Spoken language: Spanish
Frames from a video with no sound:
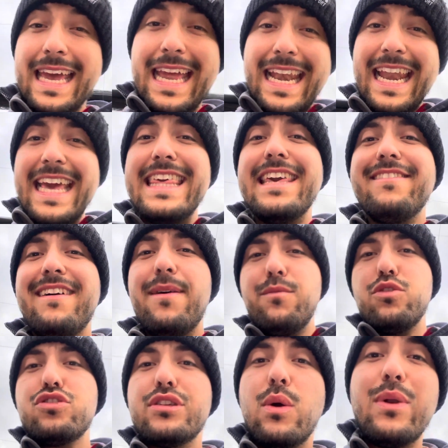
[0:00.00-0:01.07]
las
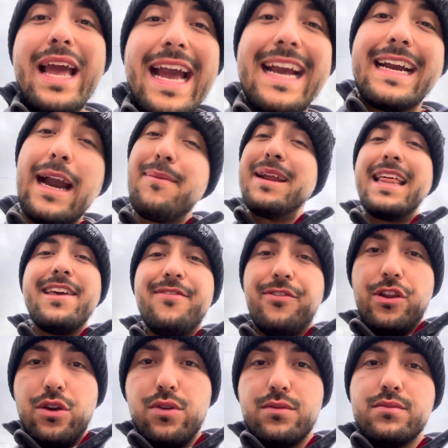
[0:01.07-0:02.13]
llevamos a una cámara de frío.